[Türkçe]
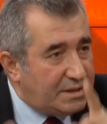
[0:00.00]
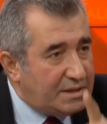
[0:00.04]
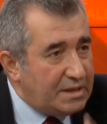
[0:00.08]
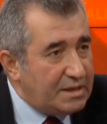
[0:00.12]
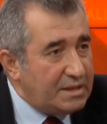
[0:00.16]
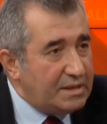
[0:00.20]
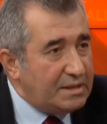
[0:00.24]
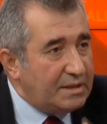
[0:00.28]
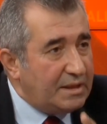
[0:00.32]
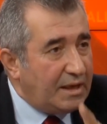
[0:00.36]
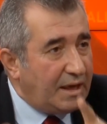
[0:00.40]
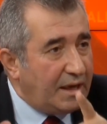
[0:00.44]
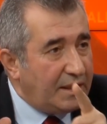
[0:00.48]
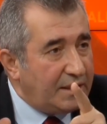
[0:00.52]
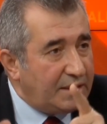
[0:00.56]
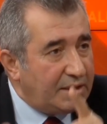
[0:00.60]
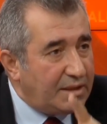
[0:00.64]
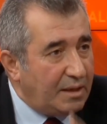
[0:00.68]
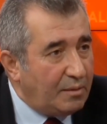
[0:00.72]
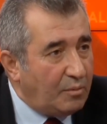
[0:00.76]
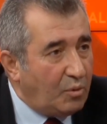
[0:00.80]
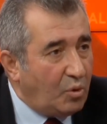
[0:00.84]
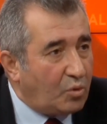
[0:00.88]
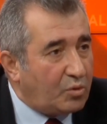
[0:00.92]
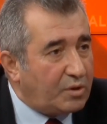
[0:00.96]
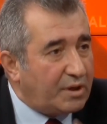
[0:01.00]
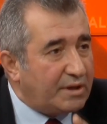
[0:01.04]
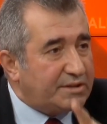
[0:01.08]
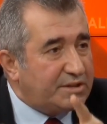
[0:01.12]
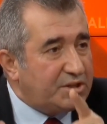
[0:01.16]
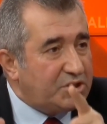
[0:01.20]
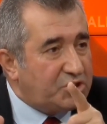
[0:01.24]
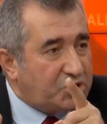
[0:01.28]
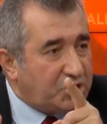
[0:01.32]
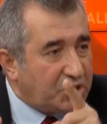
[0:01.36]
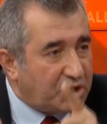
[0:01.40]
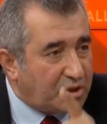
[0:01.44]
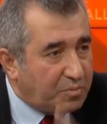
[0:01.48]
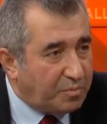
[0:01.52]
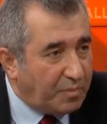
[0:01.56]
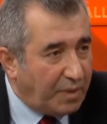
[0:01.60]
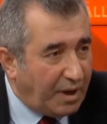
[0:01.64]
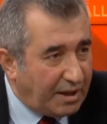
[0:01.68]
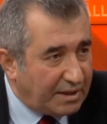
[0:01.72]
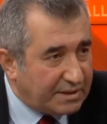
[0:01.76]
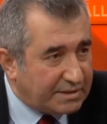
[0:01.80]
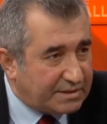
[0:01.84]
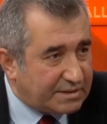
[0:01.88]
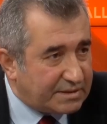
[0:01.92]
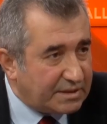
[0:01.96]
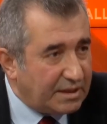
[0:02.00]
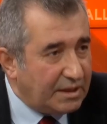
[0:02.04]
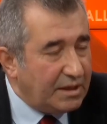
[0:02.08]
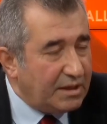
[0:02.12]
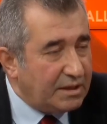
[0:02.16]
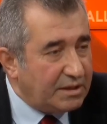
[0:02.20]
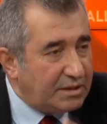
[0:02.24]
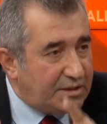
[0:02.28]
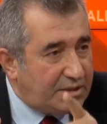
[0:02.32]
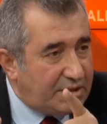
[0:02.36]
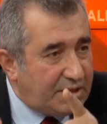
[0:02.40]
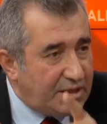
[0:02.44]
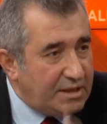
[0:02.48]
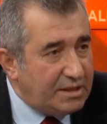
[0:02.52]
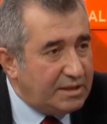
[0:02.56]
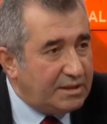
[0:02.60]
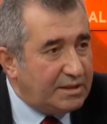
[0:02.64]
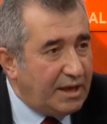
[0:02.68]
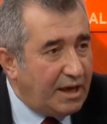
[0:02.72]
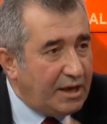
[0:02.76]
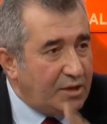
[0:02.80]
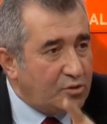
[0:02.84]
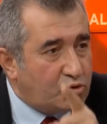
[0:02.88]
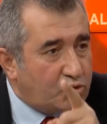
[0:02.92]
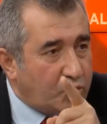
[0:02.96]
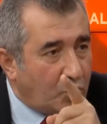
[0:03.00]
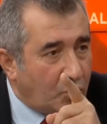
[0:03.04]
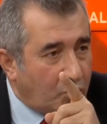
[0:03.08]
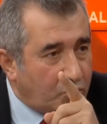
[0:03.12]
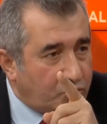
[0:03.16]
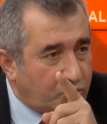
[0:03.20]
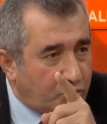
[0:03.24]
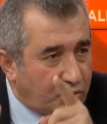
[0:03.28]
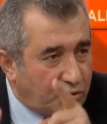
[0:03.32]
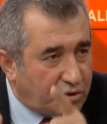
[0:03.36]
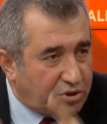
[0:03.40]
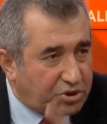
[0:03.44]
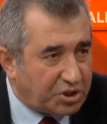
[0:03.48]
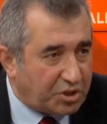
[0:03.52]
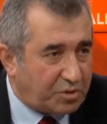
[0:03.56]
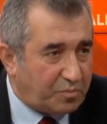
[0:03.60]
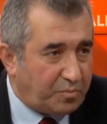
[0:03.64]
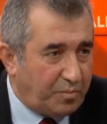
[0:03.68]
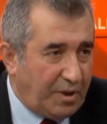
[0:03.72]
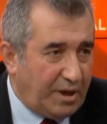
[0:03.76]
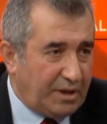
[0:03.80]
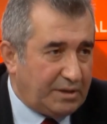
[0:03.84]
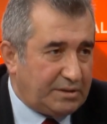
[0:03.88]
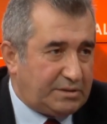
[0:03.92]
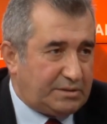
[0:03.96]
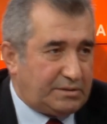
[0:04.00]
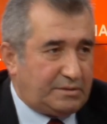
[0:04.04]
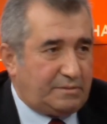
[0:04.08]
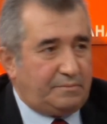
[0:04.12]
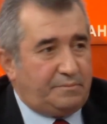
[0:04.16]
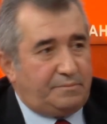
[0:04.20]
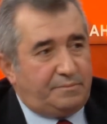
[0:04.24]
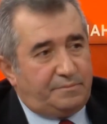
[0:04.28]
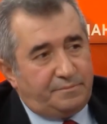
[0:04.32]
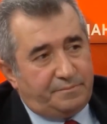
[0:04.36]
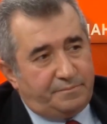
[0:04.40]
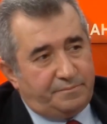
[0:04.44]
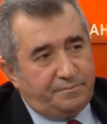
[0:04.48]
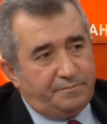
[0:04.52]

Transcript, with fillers: Dinden demokrasi çıkmaz. çıkmaz. Dinden çoğulculuk çıkmaz.